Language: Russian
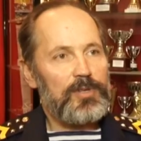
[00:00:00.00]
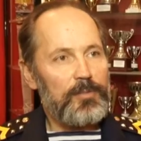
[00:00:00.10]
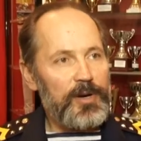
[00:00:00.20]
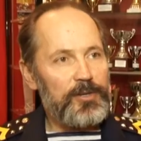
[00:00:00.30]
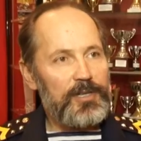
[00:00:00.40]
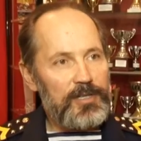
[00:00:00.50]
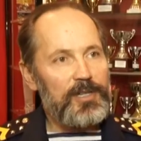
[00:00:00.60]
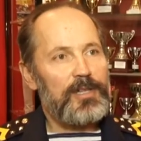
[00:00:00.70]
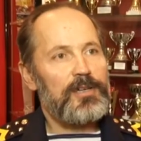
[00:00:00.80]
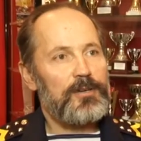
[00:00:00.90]
утопающих –
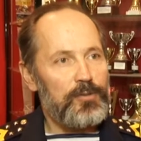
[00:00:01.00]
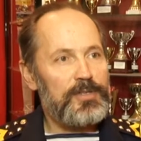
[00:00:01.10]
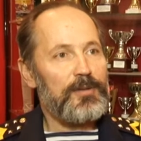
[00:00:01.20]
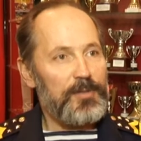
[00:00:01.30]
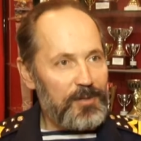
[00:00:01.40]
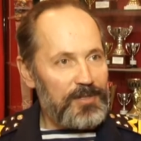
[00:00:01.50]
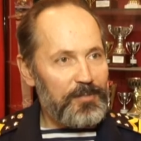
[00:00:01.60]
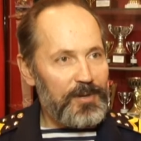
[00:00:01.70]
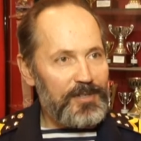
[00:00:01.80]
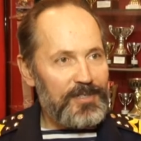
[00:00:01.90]
дело рук самих
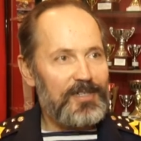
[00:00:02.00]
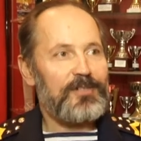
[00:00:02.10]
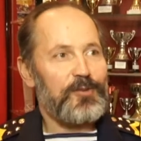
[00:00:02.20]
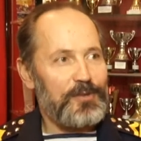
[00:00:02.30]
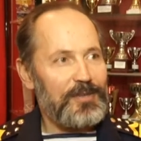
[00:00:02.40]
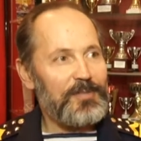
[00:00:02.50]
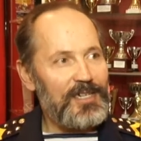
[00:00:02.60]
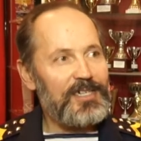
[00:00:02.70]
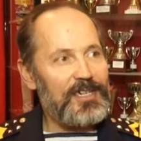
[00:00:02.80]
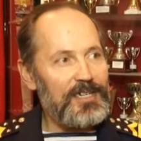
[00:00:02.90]
утопающих. Вот, и мы
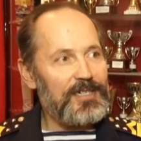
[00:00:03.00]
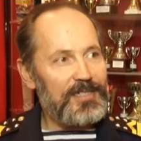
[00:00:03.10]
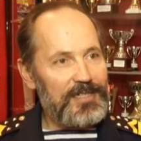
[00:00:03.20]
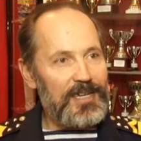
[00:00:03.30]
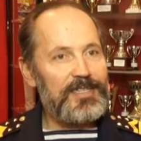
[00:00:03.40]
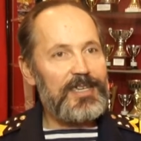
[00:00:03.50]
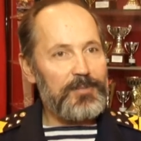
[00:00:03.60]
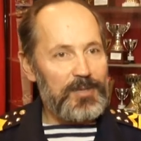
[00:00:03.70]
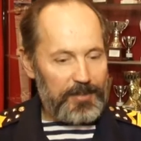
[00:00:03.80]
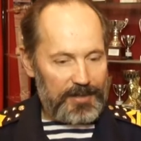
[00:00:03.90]
решили стать
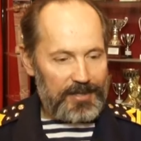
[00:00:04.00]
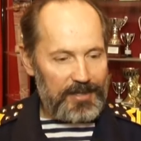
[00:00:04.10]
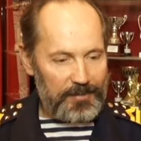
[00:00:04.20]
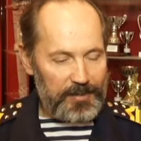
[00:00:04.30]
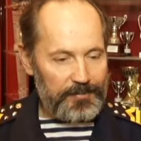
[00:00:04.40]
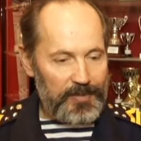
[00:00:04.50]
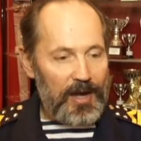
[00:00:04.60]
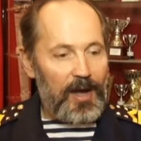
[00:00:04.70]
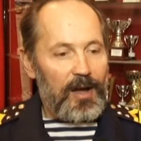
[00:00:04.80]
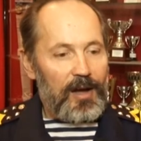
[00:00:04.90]
сами спасателями.
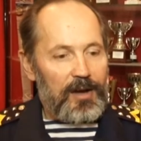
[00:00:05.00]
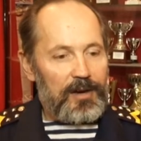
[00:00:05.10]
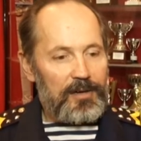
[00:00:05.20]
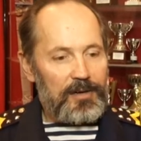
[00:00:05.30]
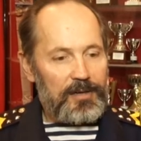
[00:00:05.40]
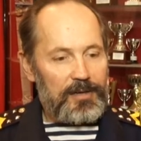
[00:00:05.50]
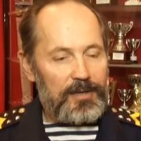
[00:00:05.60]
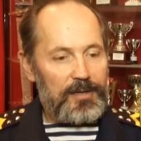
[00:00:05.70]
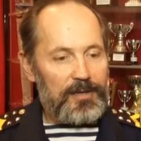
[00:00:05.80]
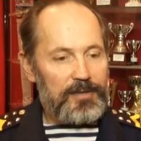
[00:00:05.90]
Э,
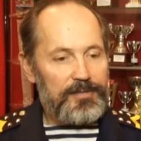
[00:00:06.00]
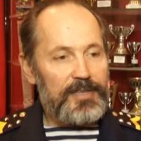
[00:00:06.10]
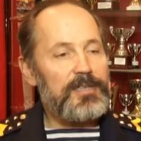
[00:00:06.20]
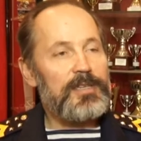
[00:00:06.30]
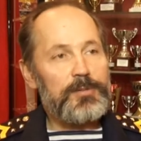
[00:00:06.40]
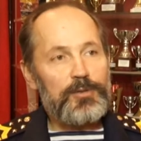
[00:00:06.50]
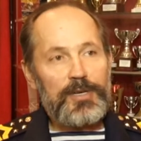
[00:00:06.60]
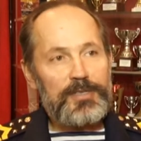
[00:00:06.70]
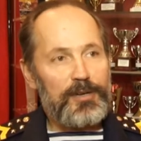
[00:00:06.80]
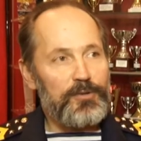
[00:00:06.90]
в связи с тем, что у
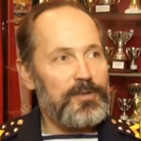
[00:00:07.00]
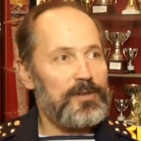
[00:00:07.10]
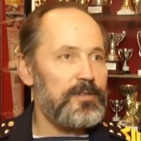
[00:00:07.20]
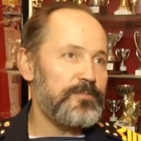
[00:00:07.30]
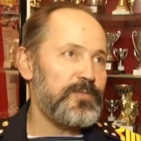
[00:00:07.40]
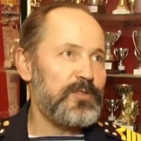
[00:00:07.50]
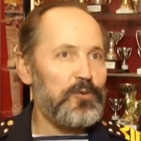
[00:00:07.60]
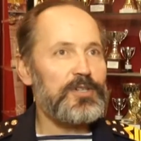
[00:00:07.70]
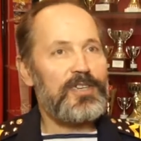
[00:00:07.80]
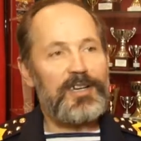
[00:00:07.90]
нас такой
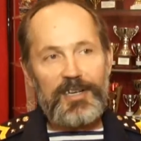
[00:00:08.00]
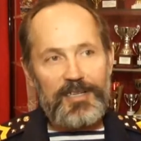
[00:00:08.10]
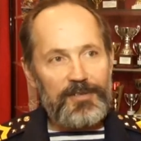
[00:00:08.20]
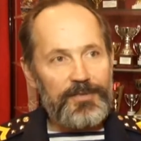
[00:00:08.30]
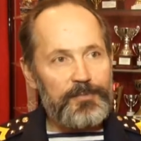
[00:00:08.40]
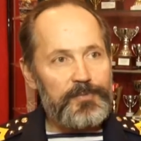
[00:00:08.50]
творческий коллектив,